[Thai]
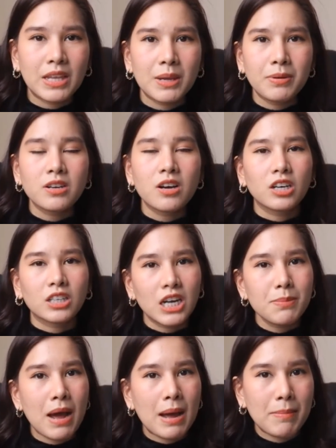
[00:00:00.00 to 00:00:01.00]
ที่เพิ่งเกิด
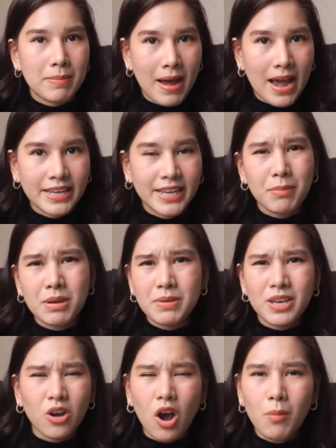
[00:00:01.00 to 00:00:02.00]
ขึ้นมาใหม่ๆ ยังไม่
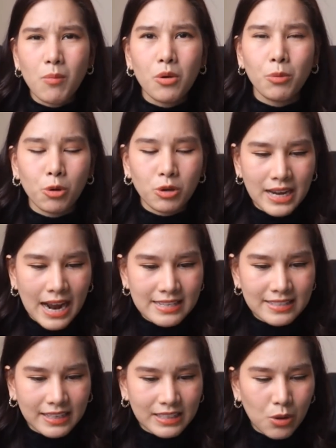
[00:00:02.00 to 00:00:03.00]
มีข้อมูลผู้ใช้
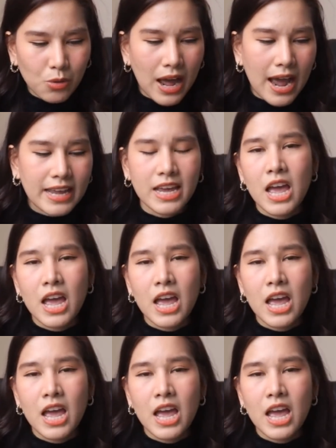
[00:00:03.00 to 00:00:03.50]
สักเท่าไหร่